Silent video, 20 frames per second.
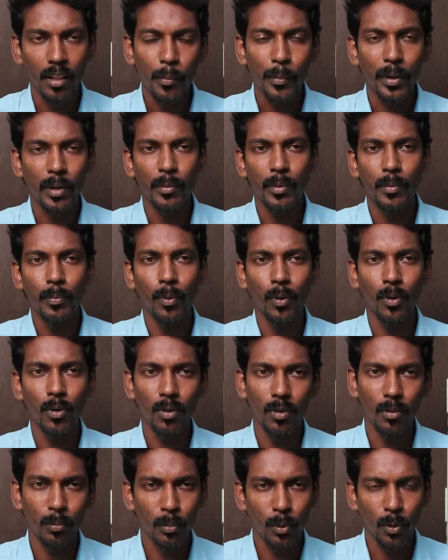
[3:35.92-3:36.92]
அதான் மேடம்
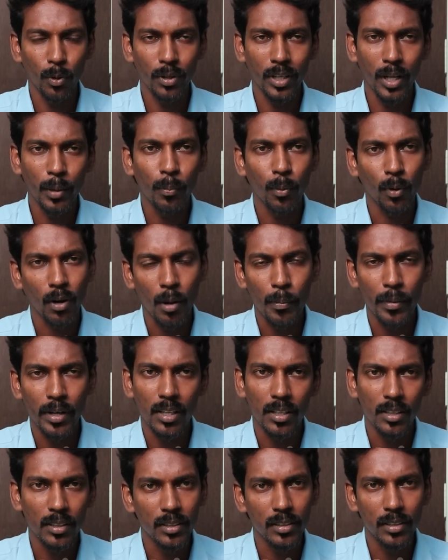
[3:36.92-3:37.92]
இப்போது போட்டி
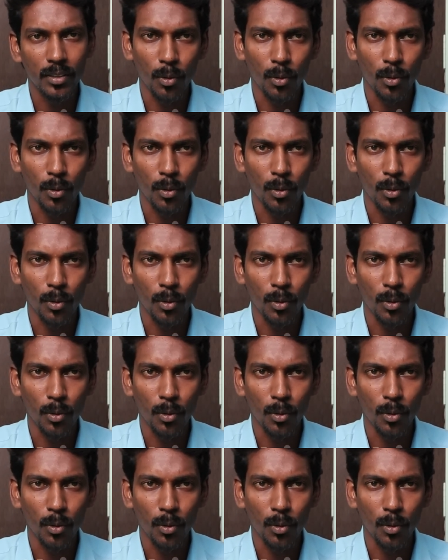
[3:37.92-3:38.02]
பொறாமைன்றது